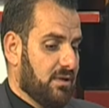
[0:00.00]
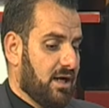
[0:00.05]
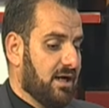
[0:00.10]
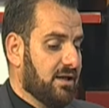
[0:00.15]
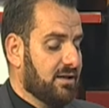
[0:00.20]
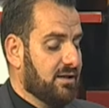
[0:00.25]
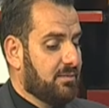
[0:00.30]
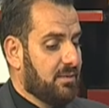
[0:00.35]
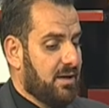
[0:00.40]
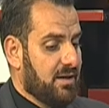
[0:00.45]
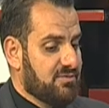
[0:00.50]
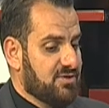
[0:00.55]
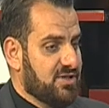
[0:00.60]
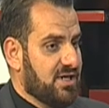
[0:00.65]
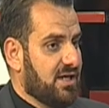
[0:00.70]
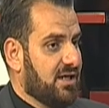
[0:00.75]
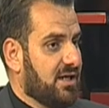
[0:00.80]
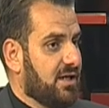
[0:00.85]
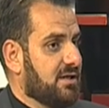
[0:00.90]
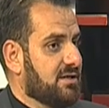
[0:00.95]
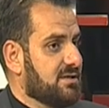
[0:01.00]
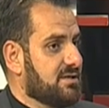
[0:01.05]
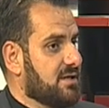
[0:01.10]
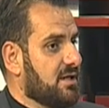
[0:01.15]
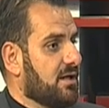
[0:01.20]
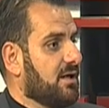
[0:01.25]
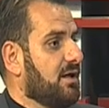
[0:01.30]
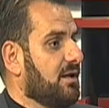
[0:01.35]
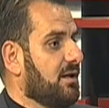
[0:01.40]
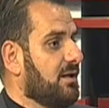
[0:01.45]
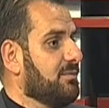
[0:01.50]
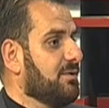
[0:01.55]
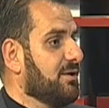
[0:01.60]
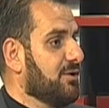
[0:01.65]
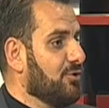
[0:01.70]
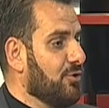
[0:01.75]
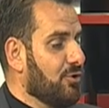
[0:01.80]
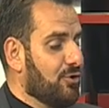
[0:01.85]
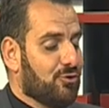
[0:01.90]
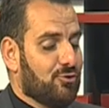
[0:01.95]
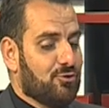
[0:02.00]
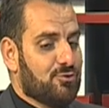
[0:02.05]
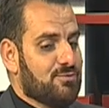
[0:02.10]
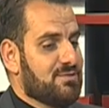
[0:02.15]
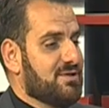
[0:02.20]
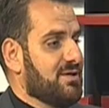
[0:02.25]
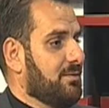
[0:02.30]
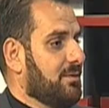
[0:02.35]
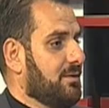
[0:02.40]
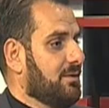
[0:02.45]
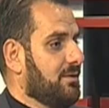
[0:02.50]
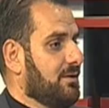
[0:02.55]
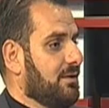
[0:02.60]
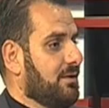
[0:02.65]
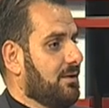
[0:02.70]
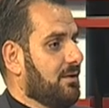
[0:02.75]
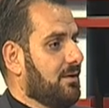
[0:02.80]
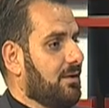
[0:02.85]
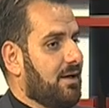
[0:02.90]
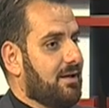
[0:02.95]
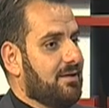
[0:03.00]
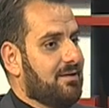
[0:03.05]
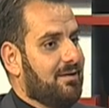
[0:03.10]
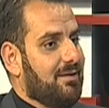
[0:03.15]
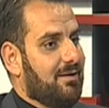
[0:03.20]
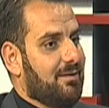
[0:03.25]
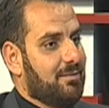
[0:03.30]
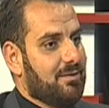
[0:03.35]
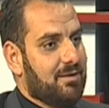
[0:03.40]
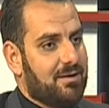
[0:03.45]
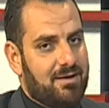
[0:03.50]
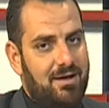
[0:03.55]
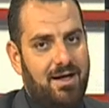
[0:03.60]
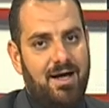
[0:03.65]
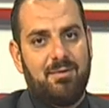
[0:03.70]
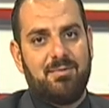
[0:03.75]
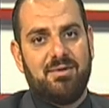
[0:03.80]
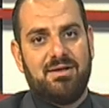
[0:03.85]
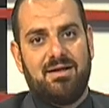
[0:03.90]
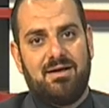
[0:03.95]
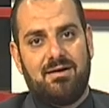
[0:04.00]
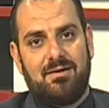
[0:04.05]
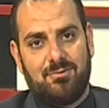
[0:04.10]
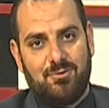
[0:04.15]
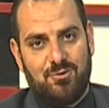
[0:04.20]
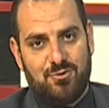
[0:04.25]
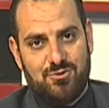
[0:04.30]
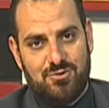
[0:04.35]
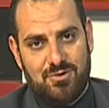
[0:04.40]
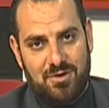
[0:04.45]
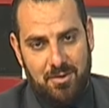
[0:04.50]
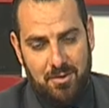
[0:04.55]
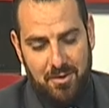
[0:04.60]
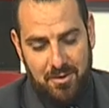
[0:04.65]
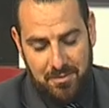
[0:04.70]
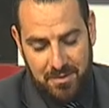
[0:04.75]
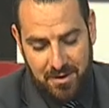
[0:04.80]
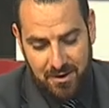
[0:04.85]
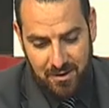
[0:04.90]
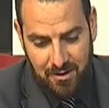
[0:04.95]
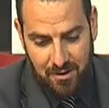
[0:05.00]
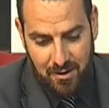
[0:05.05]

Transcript: Aklıma hep şey gelir. Serkan abi gördüğüm zaman Adil abi. Abi derim kusura bakmayın